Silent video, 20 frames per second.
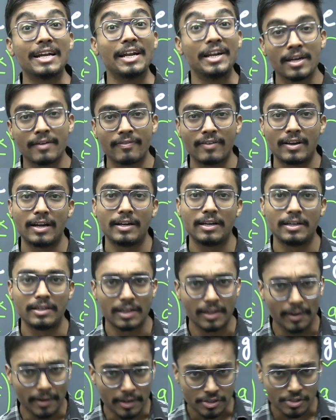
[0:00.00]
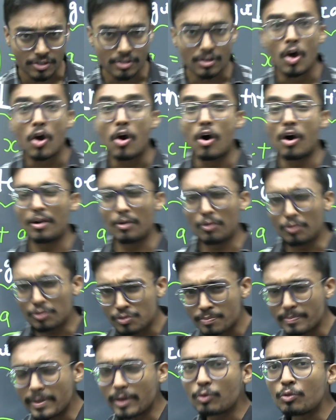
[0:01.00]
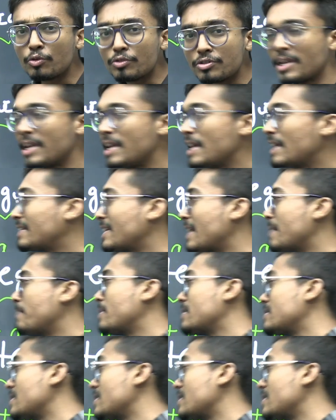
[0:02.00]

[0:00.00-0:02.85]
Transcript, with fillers: इनडेफिनाइट इंटीग्रेशन और उसमें कुछ एक टाइप